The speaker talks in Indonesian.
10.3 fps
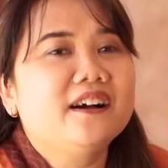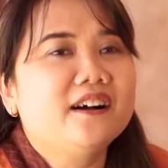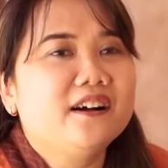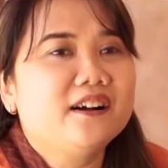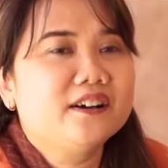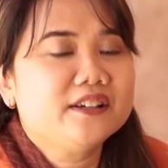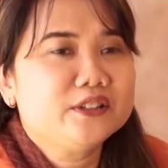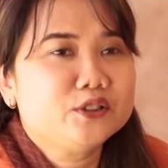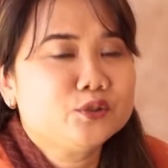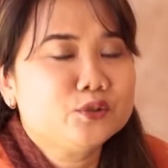Uh,
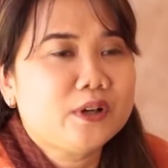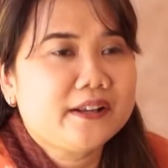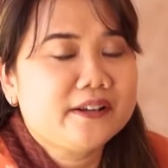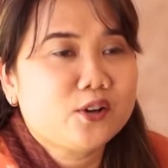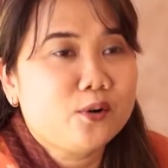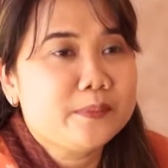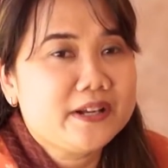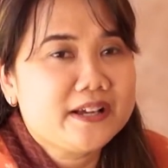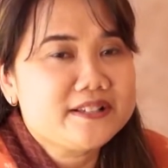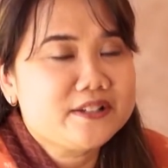itu ada
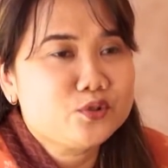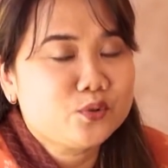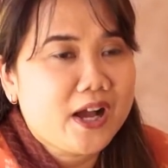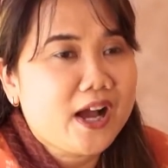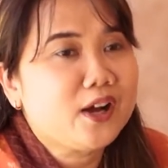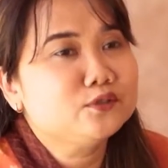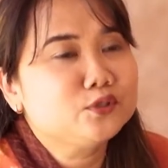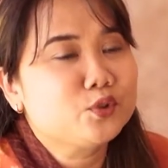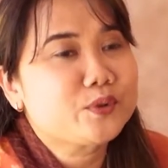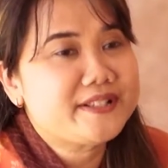kombinasi juga
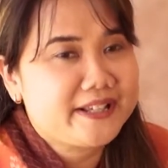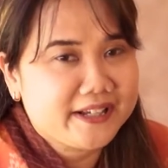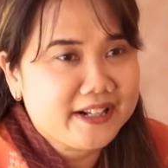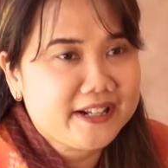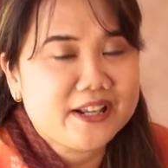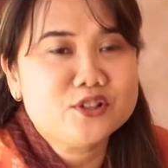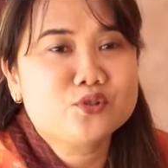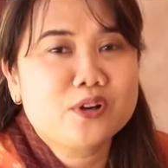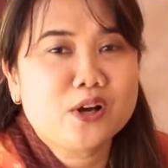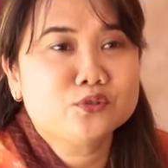untuk single dan
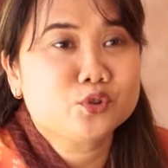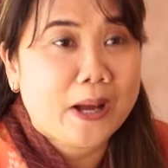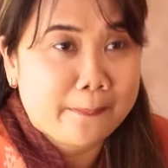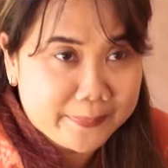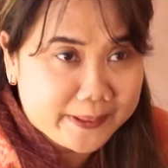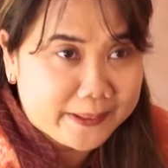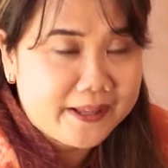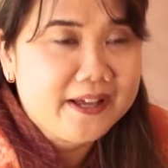juga untuk couple.